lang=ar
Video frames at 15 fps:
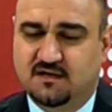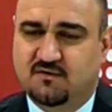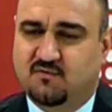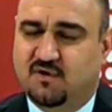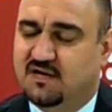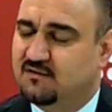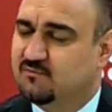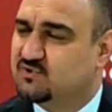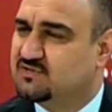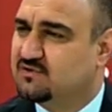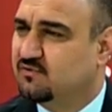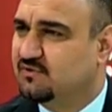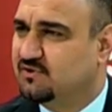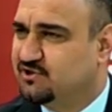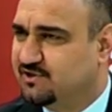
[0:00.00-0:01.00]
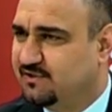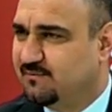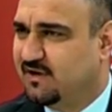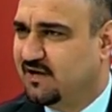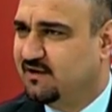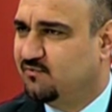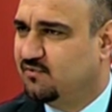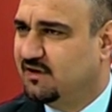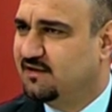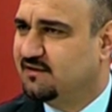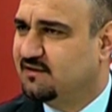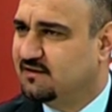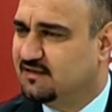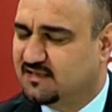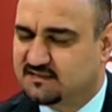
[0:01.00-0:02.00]
وعلى المستوى الاجتماعي
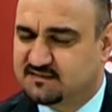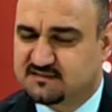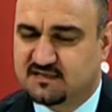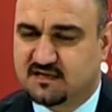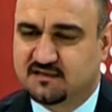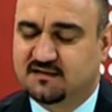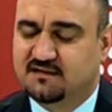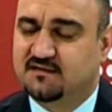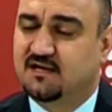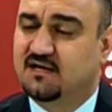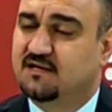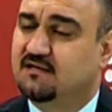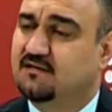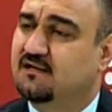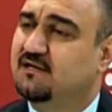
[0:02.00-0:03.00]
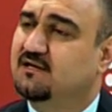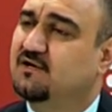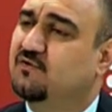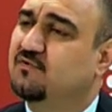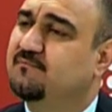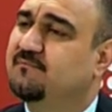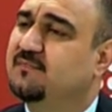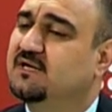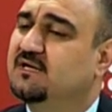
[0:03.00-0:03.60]
وايضا الاقتصادي لكن اليوم